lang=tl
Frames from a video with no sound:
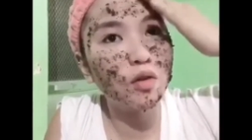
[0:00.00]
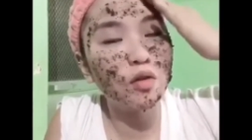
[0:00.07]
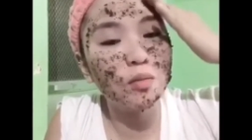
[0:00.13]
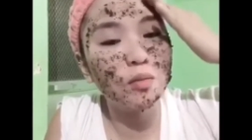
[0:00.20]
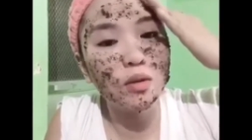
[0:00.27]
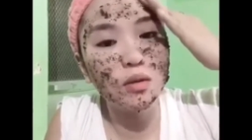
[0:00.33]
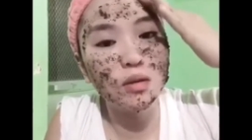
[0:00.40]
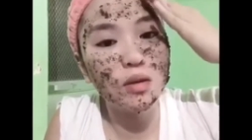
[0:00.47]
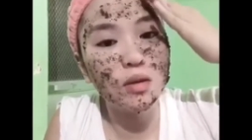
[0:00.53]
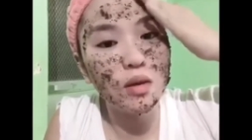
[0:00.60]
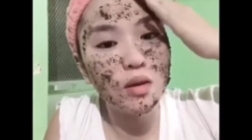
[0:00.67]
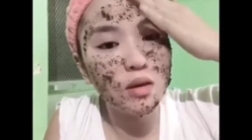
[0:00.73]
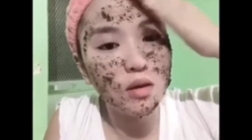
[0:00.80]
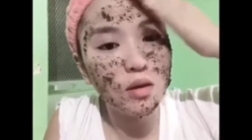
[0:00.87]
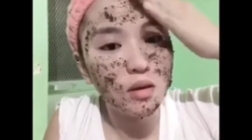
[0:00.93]
ko
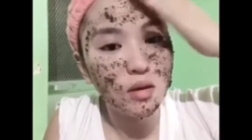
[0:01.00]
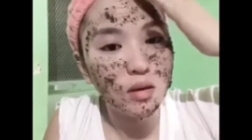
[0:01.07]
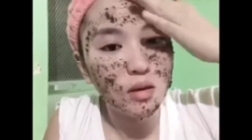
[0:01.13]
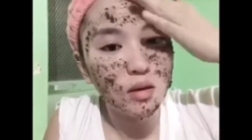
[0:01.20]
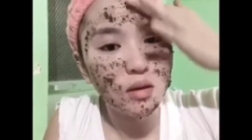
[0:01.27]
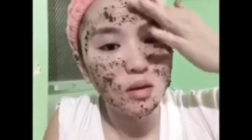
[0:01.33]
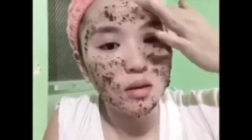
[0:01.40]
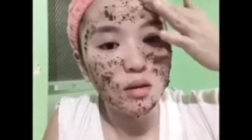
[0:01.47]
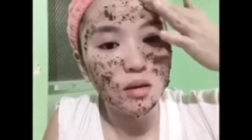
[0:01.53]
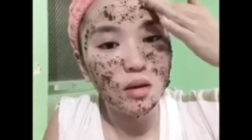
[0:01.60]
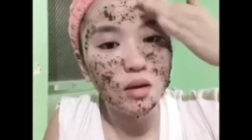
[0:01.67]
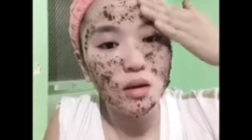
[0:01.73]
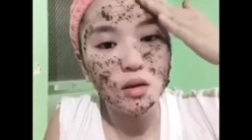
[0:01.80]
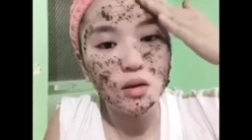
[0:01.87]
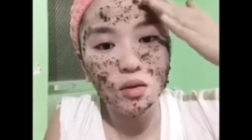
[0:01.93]
mag-tea,
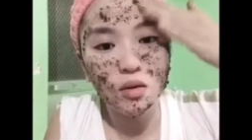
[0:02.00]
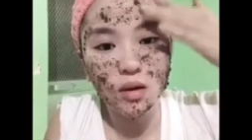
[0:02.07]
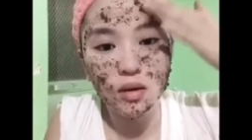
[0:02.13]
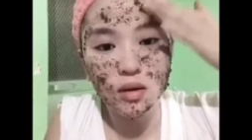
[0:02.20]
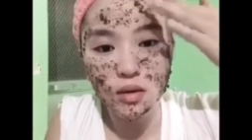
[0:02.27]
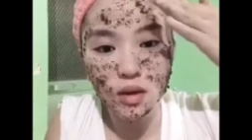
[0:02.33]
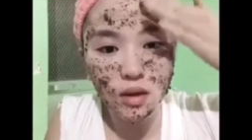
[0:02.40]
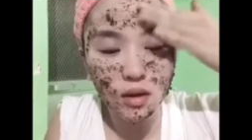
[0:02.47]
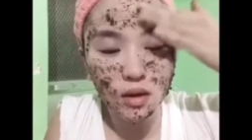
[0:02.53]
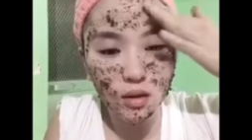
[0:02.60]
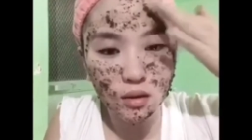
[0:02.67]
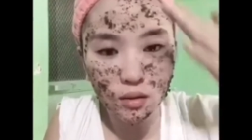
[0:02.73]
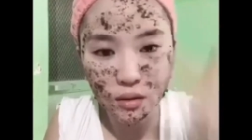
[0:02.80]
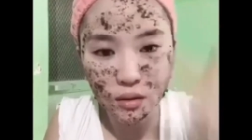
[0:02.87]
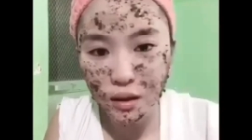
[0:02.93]
ganito yung pagsenon.
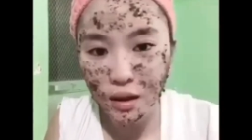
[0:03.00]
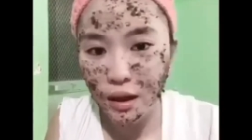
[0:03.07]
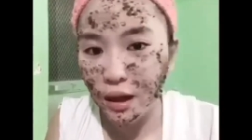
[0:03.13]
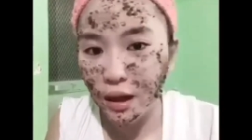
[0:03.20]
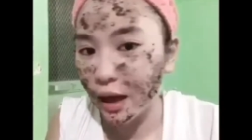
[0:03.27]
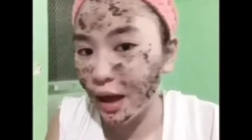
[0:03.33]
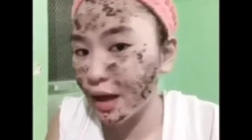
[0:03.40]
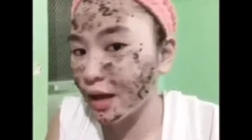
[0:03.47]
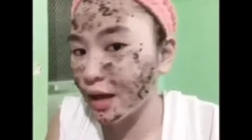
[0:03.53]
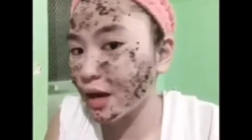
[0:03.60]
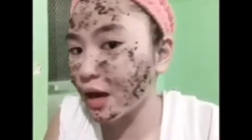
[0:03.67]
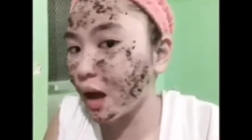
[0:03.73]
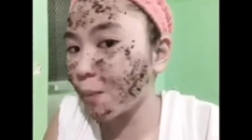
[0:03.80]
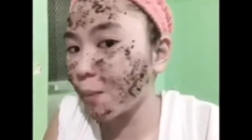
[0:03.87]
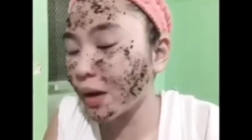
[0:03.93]
Um, ayan
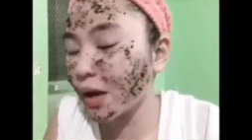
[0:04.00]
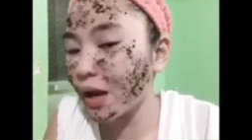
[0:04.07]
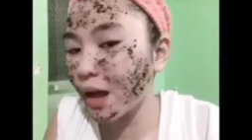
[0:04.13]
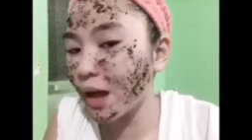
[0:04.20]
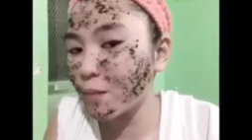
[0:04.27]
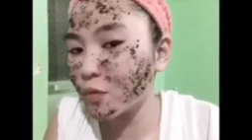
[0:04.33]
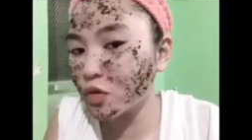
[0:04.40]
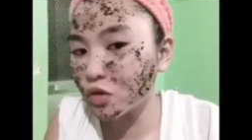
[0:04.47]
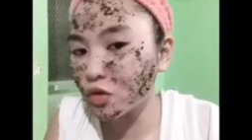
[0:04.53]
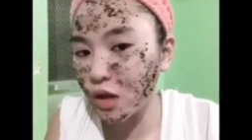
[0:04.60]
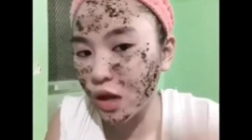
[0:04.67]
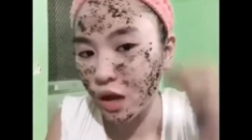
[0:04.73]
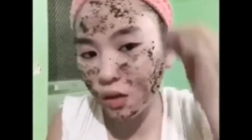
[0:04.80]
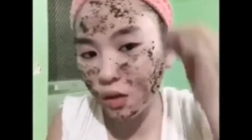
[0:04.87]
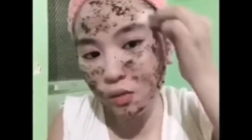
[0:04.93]
na, nakapag-ilamos
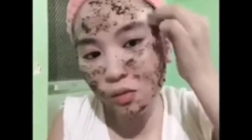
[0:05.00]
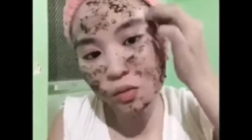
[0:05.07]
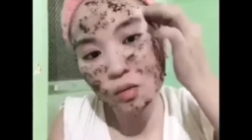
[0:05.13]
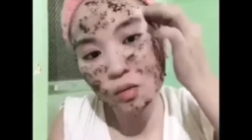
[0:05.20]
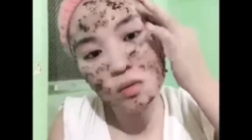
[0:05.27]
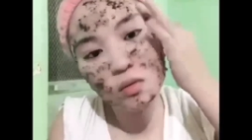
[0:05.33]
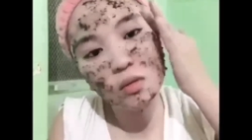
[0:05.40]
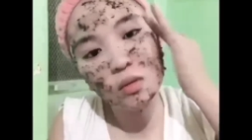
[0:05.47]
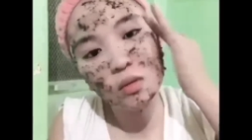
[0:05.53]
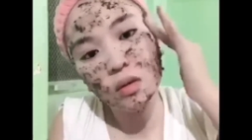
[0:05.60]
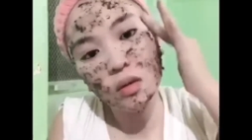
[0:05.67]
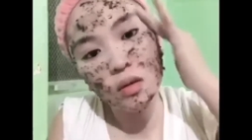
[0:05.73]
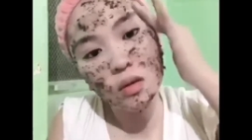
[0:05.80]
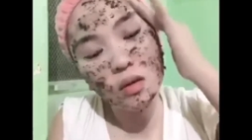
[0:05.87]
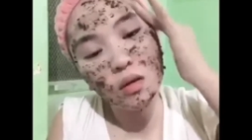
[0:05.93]
na ako.
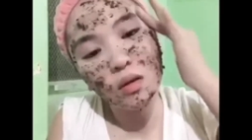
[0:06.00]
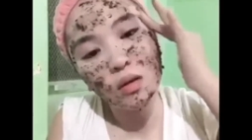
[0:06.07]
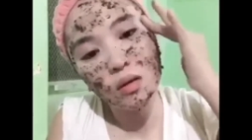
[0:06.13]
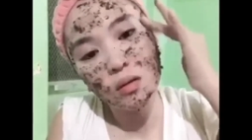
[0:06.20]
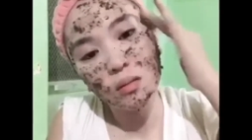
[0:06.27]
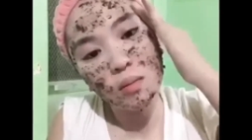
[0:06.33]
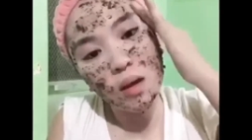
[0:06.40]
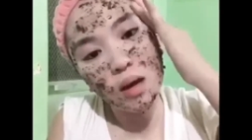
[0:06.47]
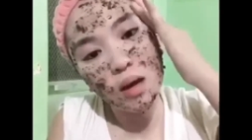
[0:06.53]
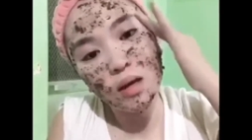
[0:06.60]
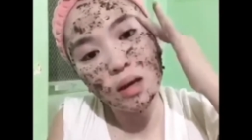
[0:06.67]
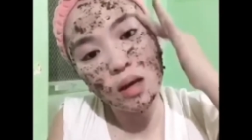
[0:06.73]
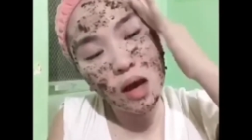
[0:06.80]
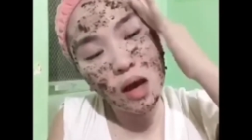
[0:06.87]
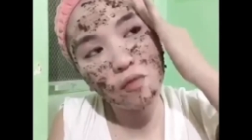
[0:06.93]

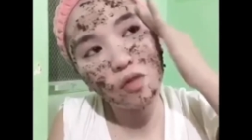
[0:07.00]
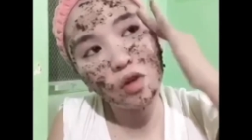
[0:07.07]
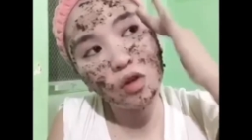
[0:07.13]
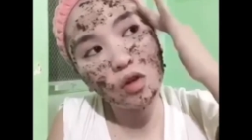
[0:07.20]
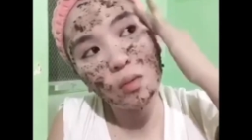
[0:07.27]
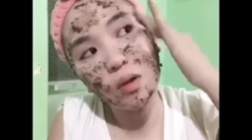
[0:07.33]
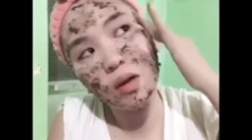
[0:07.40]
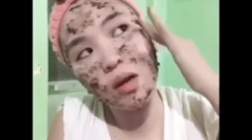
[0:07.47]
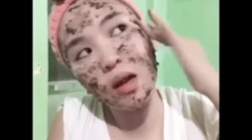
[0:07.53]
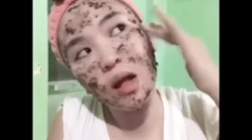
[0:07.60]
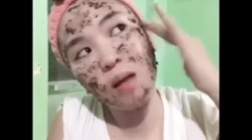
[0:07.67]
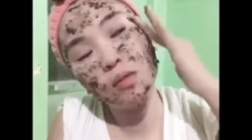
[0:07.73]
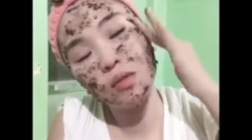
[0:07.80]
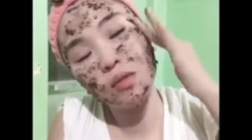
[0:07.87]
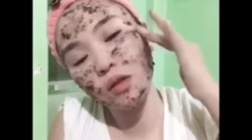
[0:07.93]
Bali, after ko
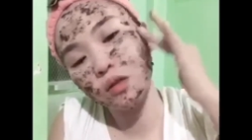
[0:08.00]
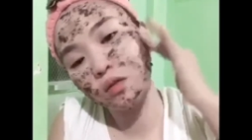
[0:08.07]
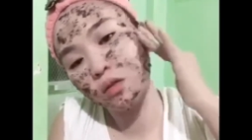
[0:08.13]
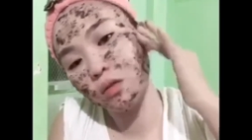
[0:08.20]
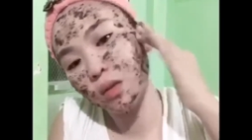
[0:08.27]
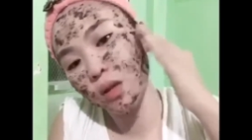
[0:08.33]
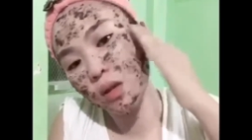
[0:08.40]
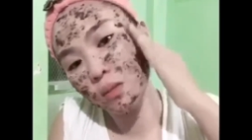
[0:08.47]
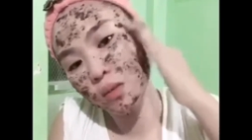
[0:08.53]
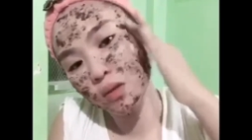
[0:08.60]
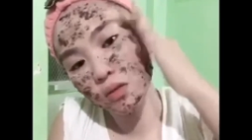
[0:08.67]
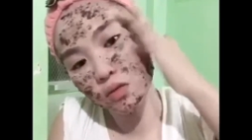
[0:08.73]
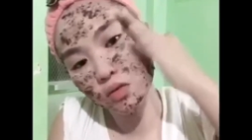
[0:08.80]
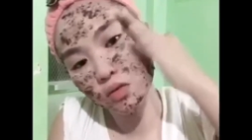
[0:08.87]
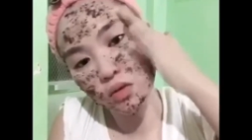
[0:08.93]
mag-ginamit ito,
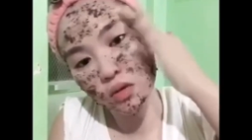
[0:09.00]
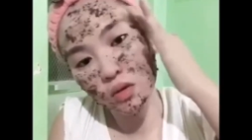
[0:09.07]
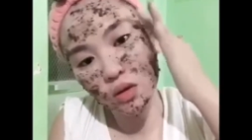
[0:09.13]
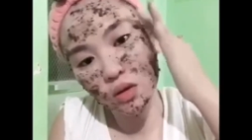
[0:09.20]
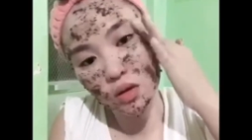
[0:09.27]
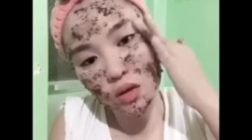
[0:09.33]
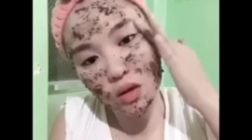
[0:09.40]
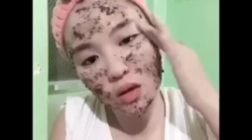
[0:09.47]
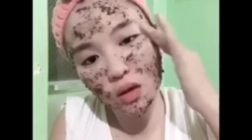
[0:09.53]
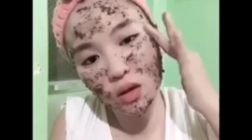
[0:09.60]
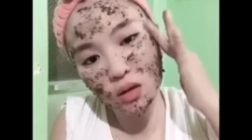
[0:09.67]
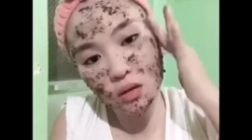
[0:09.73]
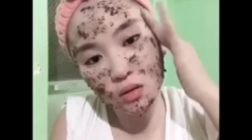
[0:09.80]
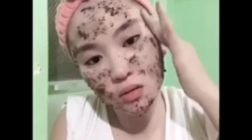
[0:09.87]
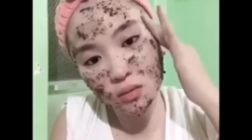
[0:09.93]
mas ko siyang ganyan.
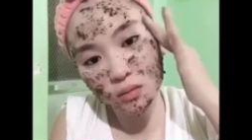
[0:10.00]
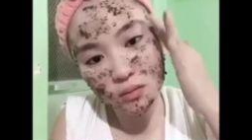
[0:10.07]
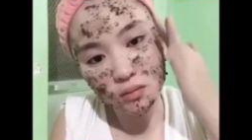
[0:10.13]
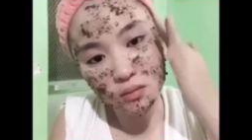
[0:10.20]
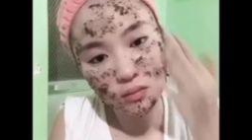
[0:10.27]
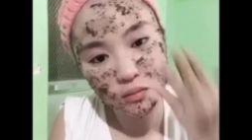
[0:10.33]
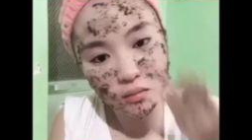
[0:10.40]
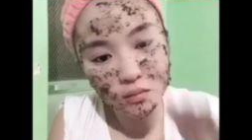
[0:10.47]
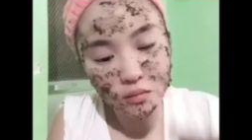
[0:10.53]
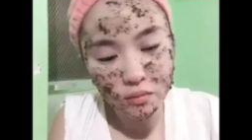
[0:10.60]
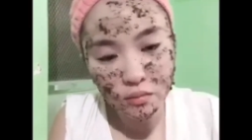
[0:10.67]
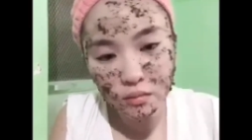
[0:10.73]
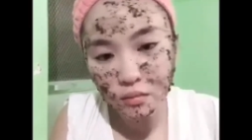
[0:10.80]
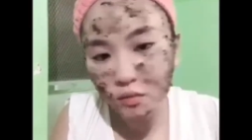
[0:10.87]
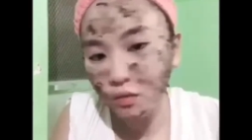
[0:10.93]

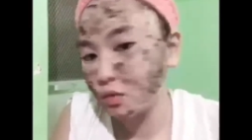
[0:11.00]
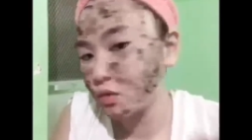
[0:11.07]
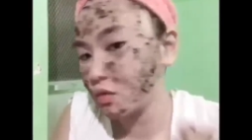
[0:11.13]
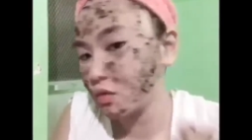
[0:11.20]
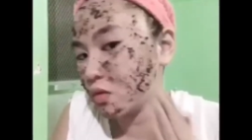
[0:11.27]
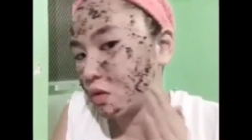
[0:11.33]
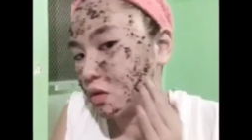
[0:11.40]
So,